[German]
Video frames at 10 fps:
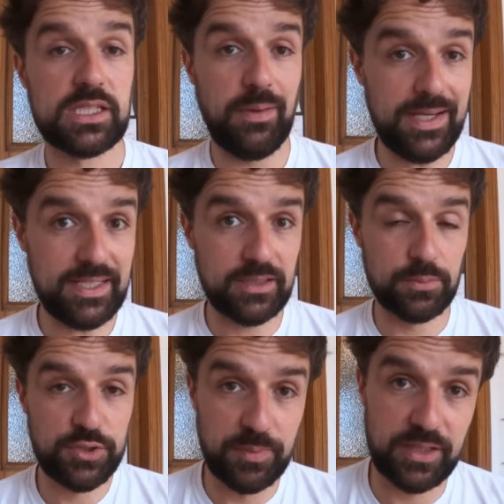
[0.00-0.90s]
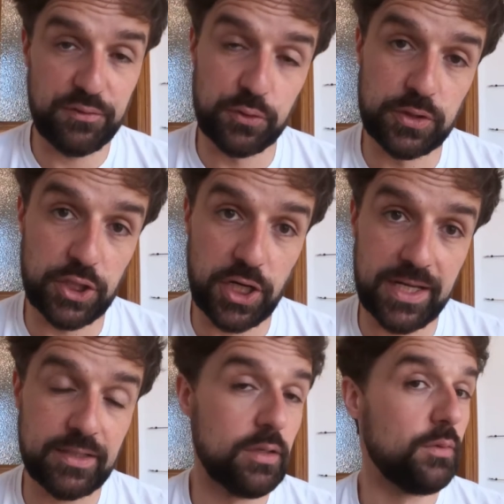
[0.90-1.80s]
Zwei Dinge muss man dafür
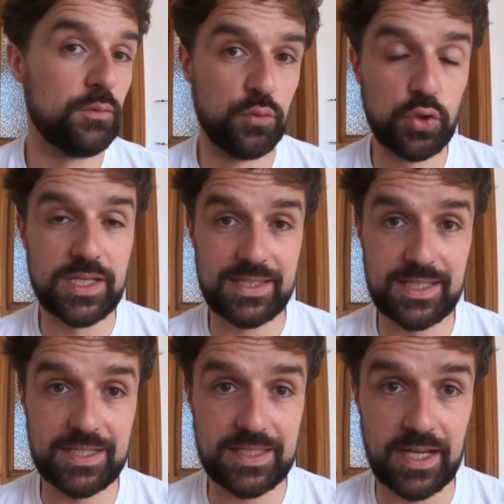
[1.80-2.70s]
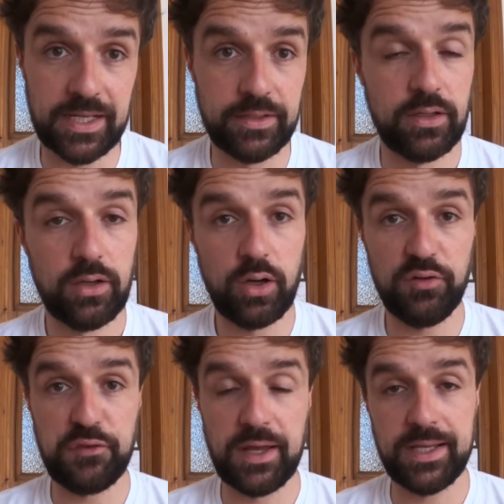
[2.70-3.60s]
unterscheiden, wo setze ich es ein,
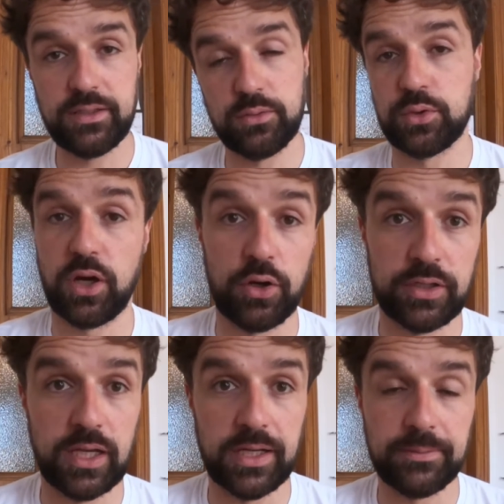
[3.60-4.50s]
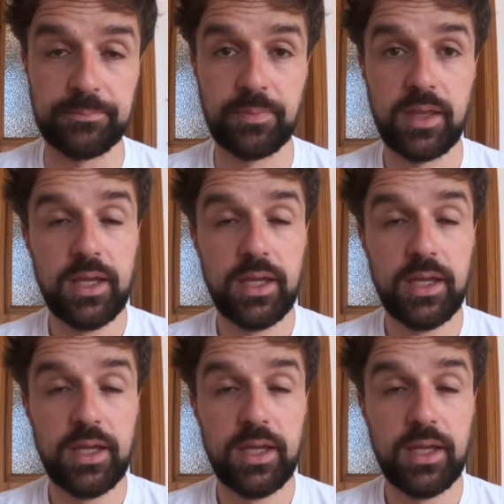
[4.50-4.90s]
offline oder online.